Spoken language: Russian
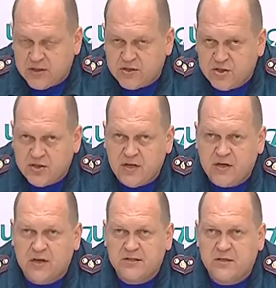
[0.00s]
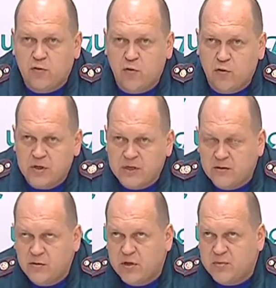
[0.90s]
четыре городских округа,
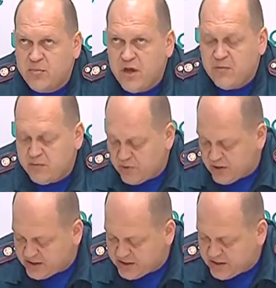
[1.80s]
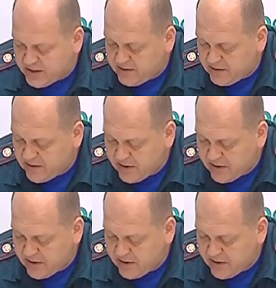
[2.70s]
город Пермь, Березники,